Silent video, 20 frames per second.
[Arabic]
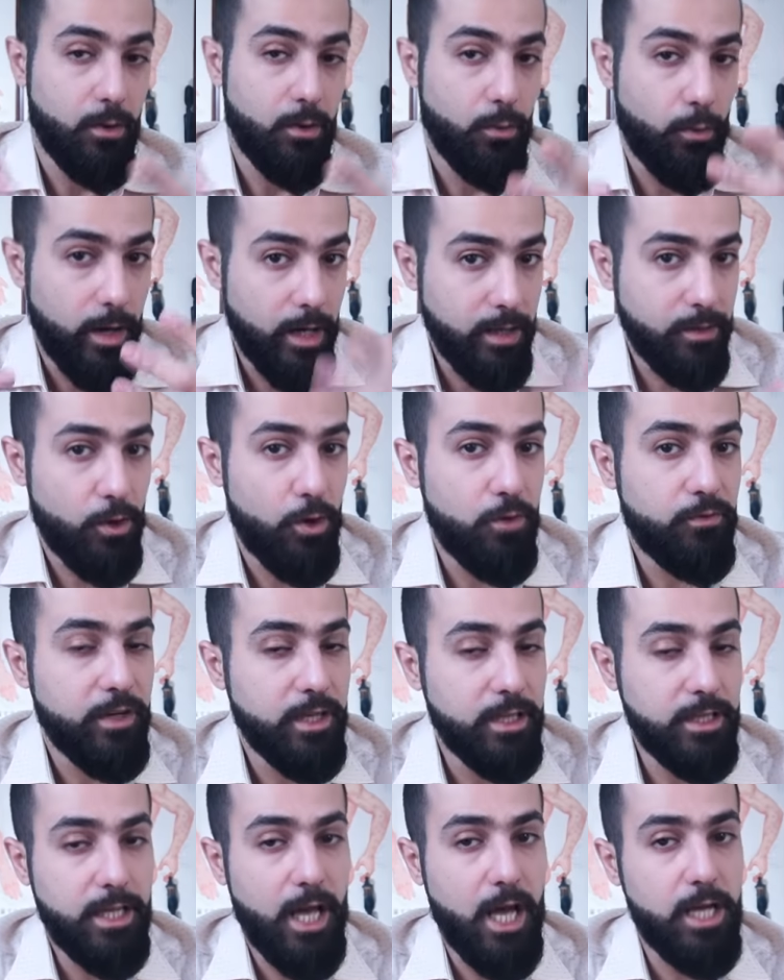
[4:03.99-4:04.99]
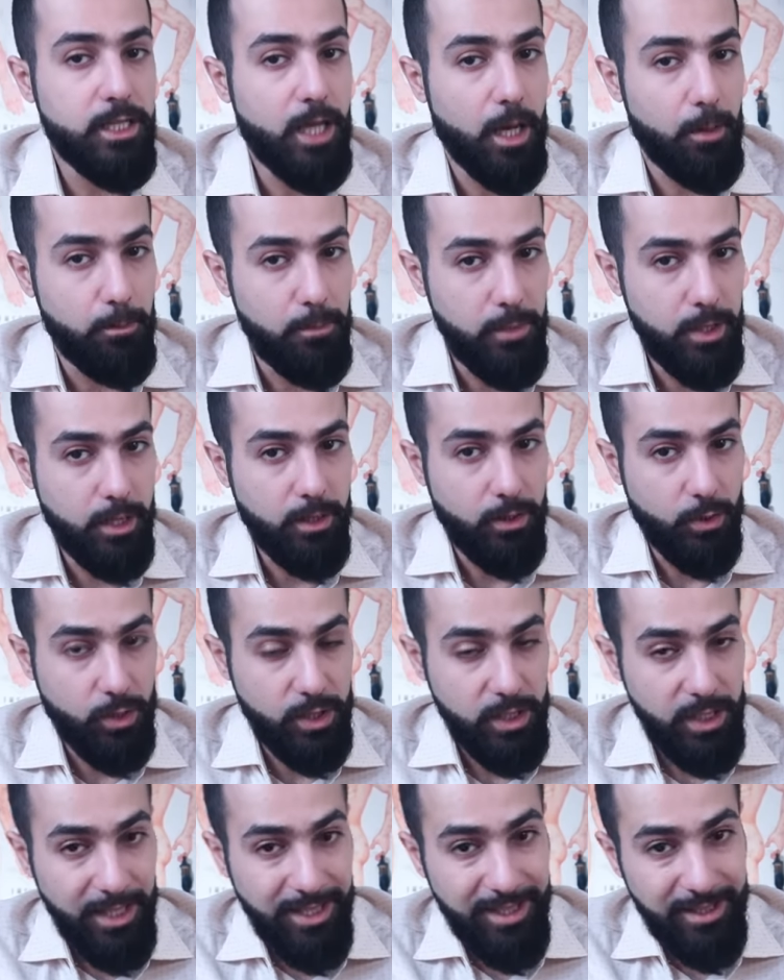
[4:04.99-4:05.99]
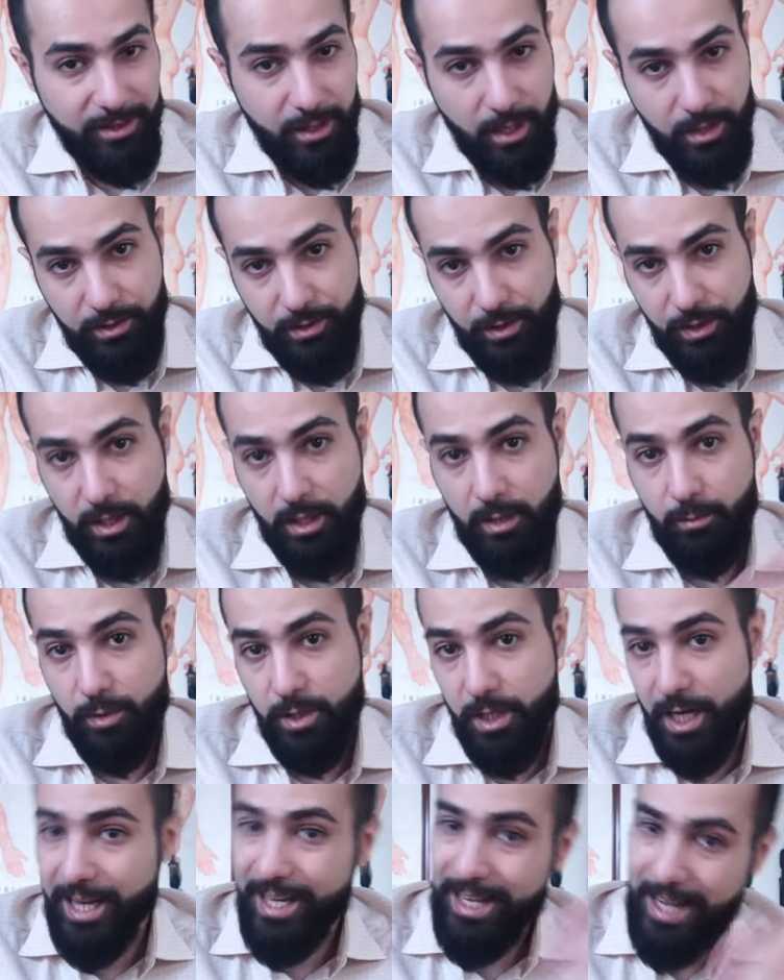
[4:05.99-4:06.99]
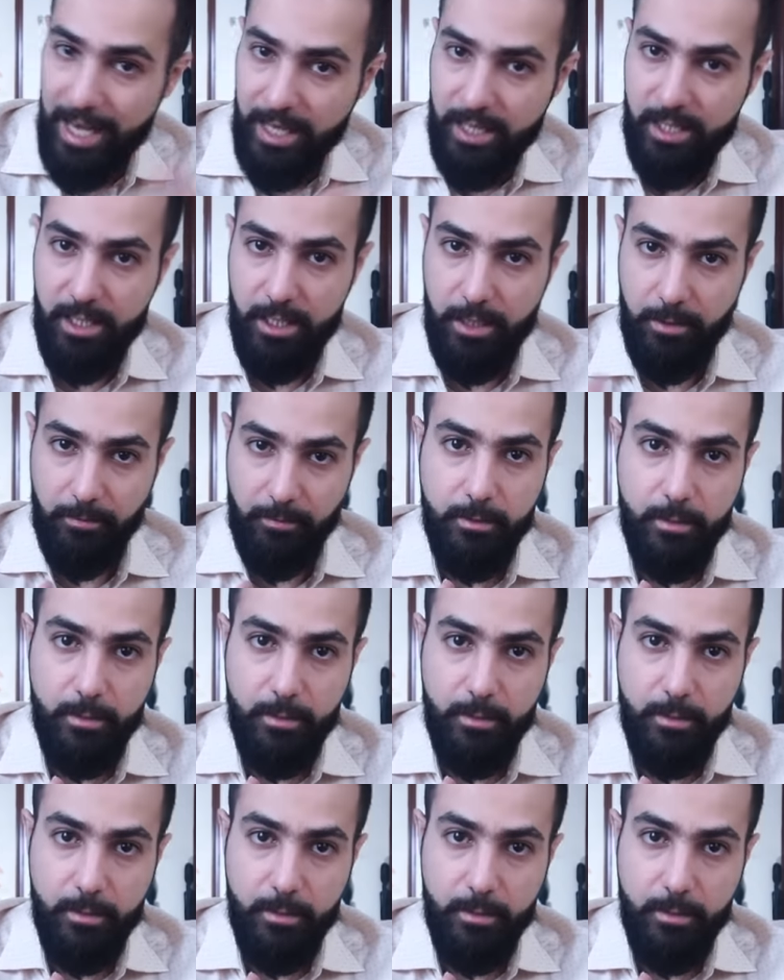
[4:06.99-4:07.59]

ويضعف إنتاج كمية أكسيد النيتريك بشكل عكسي